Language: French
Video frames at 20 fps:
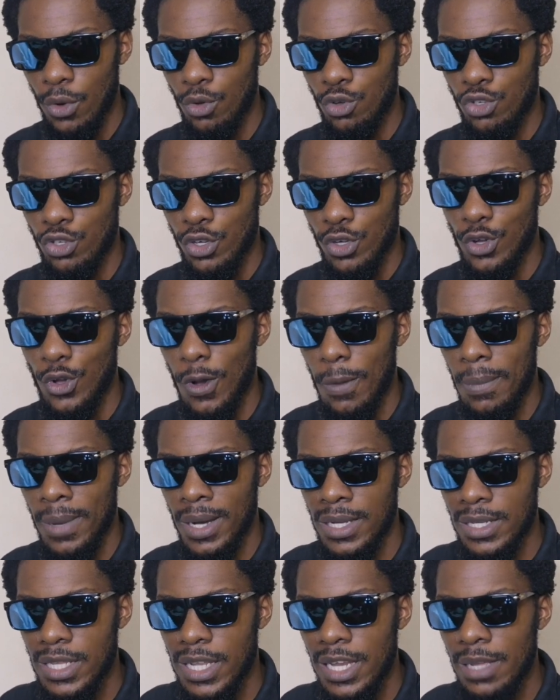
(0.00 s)
le jeu
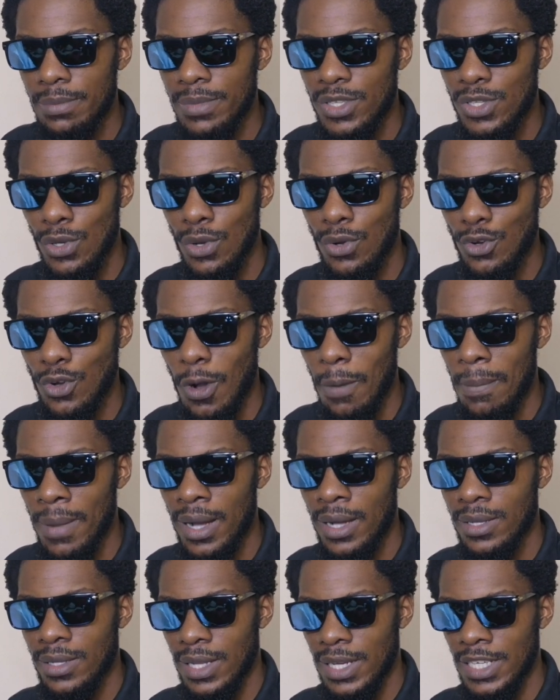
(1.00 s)
commence, l'émission
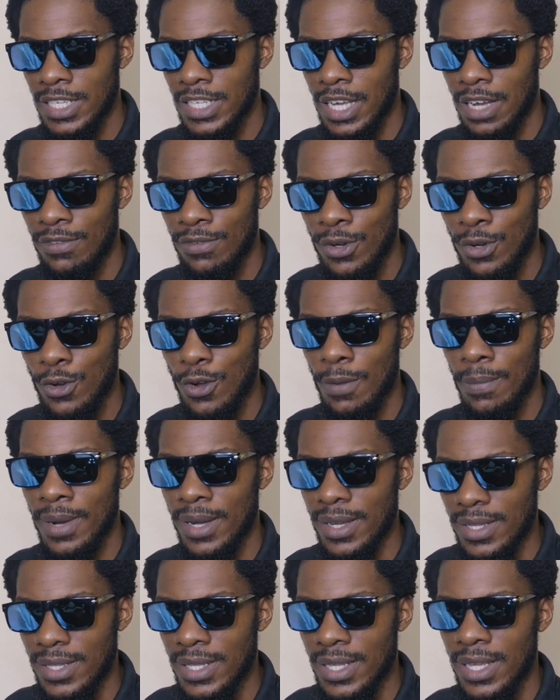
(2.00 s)
commence, les gens vont
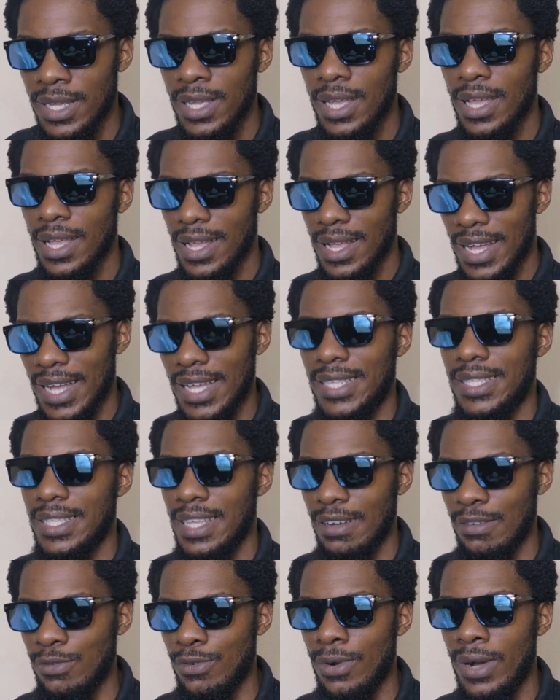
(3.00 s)
commencer à
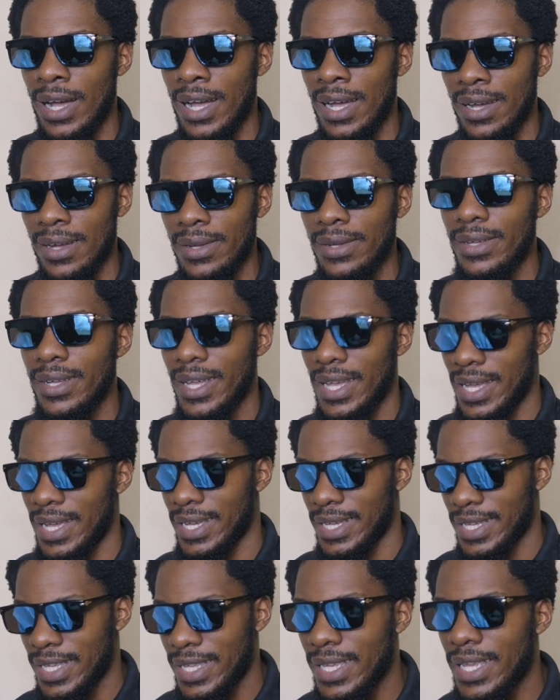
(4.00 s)
savoir euh,
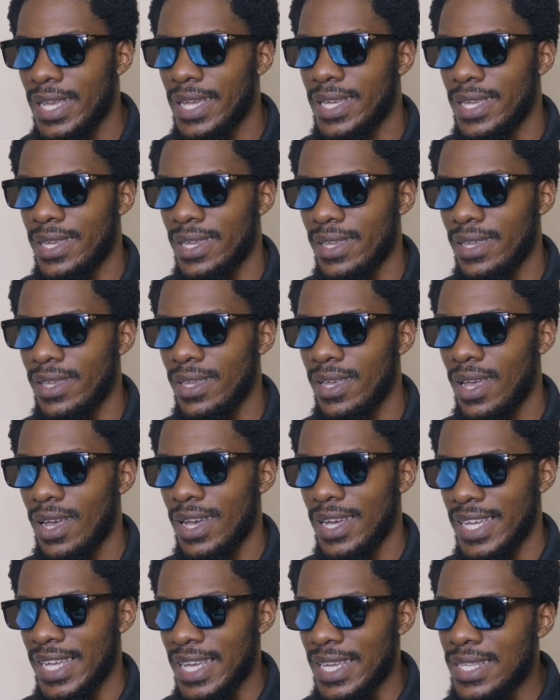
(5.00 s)
qui est qui.
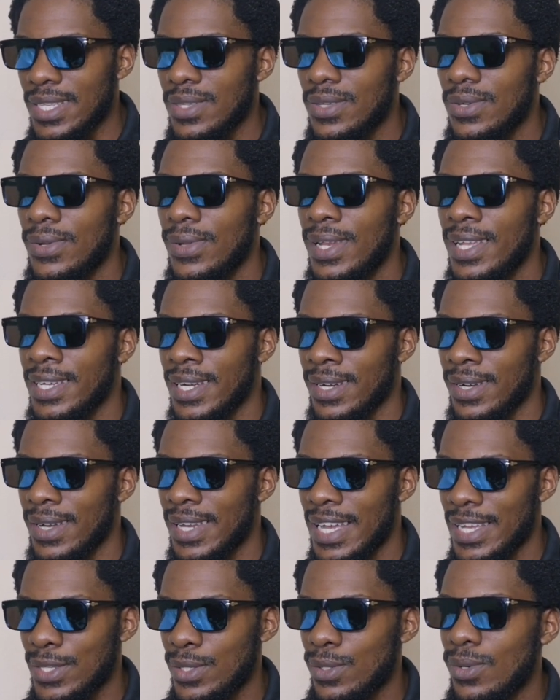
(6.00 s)
Est-ce que les
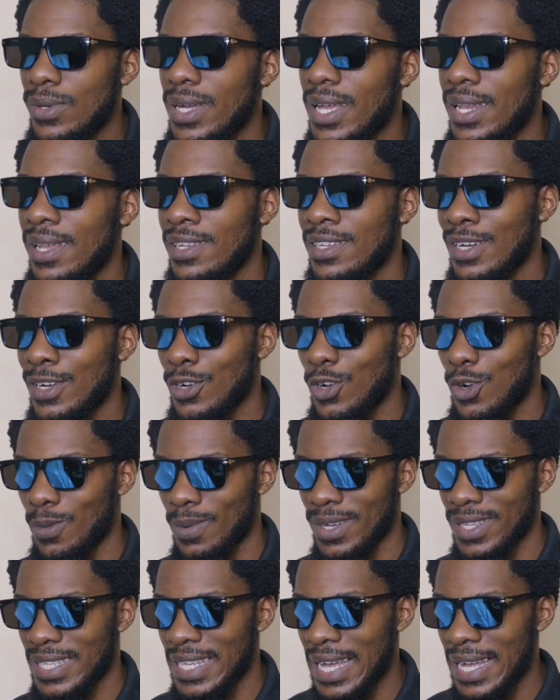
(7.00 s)
relations que les gens ont
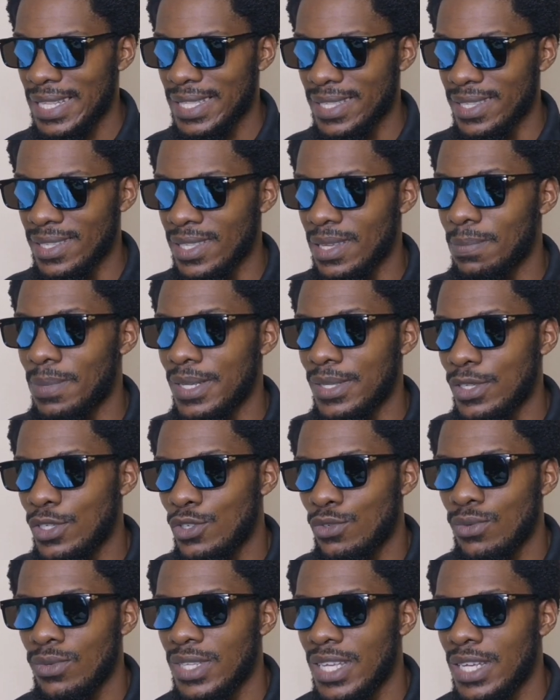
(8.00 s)
commencé à tisser, parce
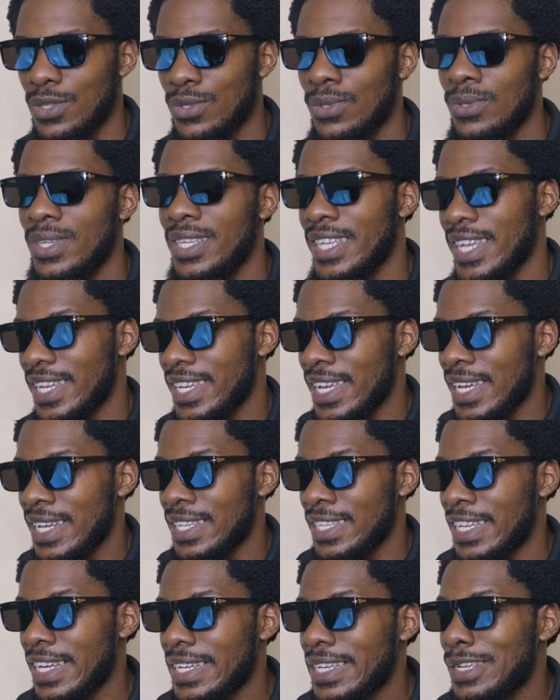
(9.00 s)
que je vous assure, il y a
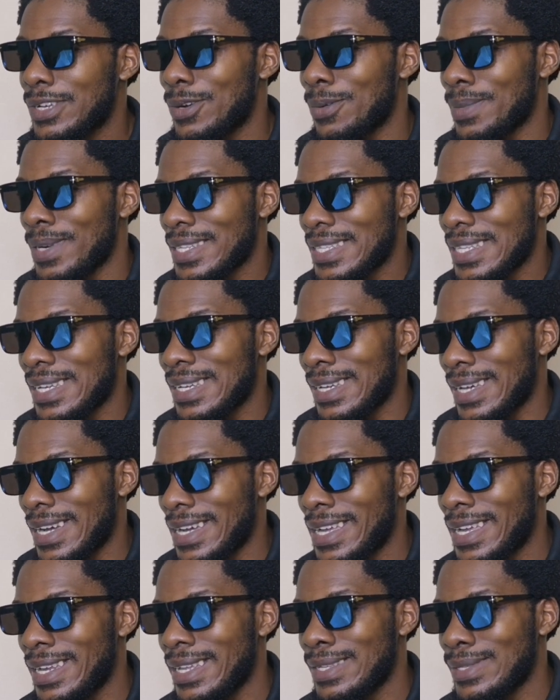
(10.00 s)
des gens qui commencent à
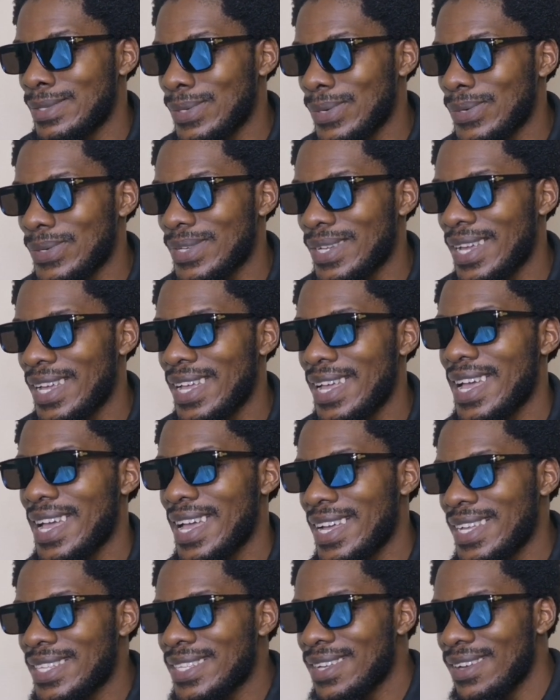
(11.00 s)
traquer les autres.
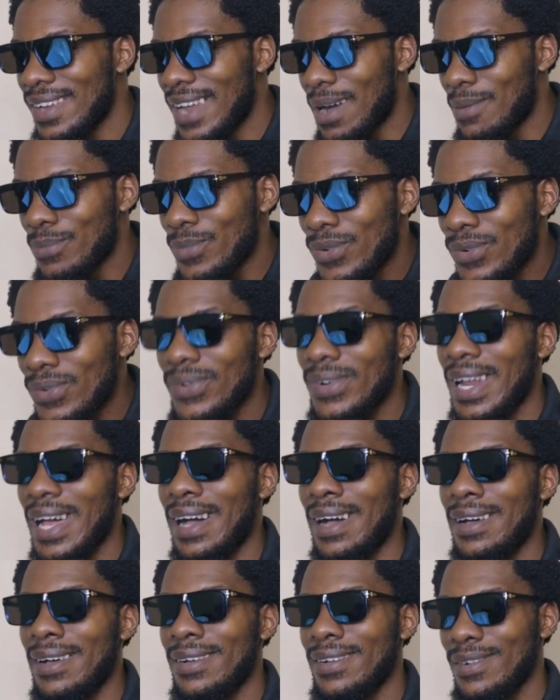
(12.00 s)
Est-ce que l'amour
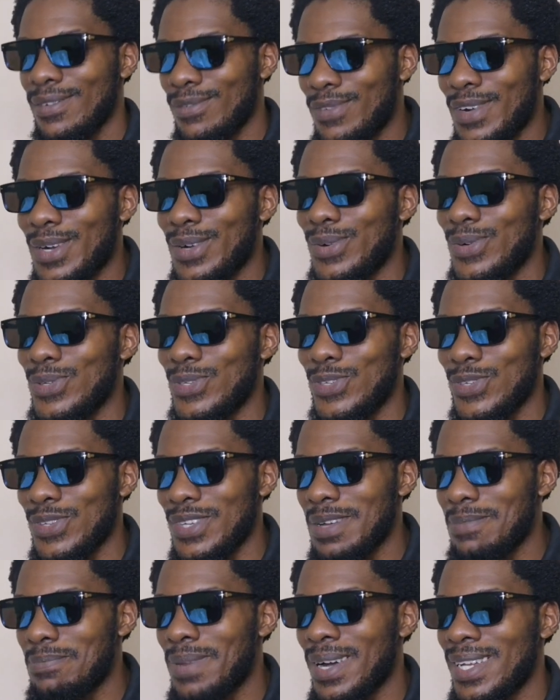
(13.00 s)
là va
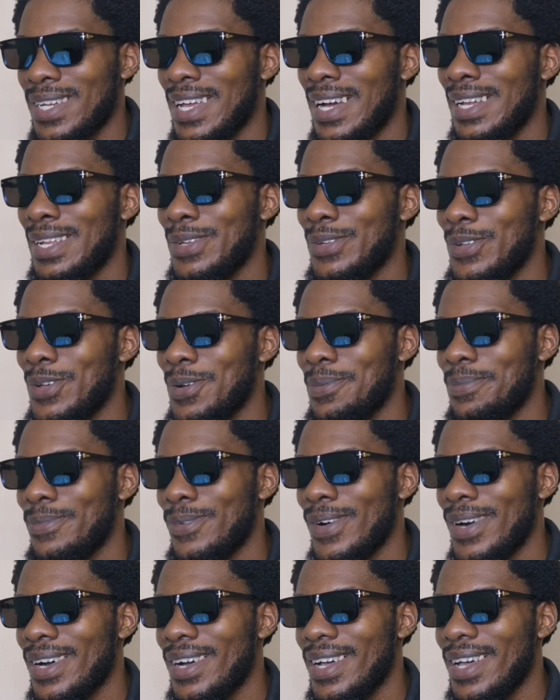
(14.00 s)
continuer pendant les deux
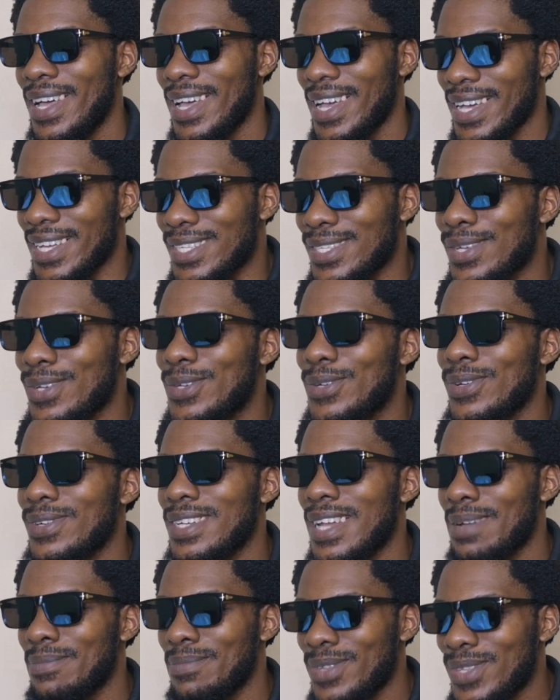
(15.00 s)
mois est-ce que
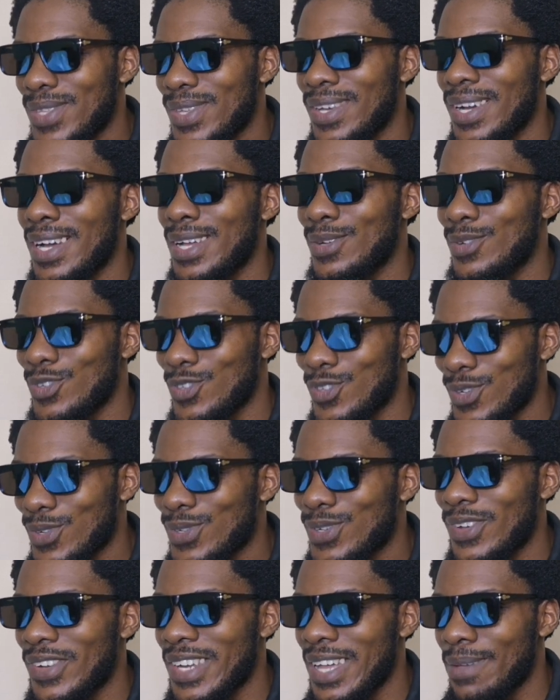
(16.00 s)
ton ami sera
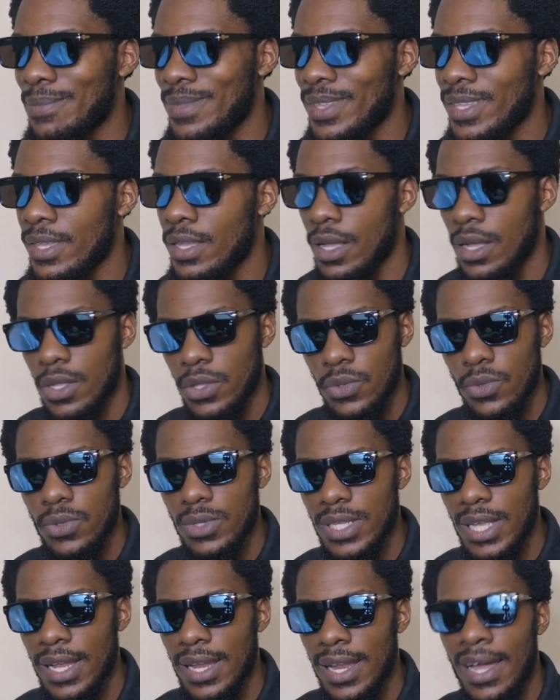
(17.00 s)
toujours ton ami
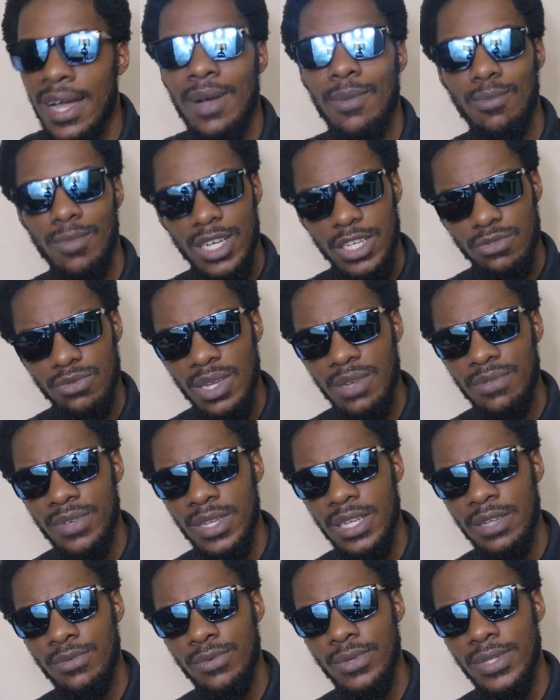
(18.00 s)
Tout ça là, moi je vais
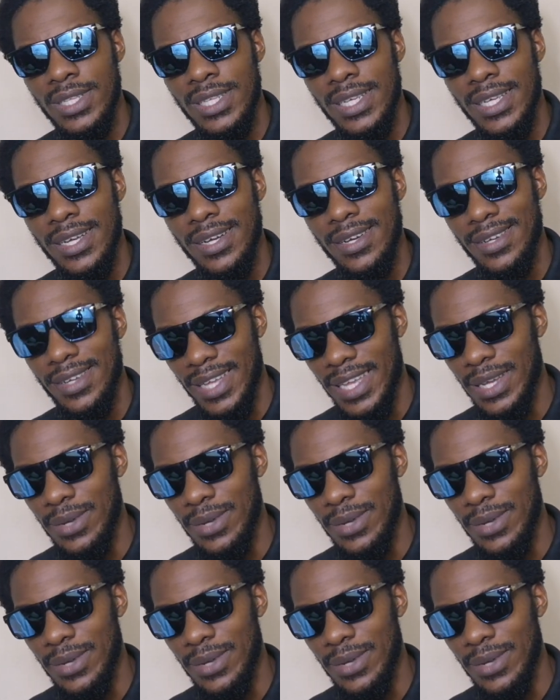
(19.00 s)
venir vous dire,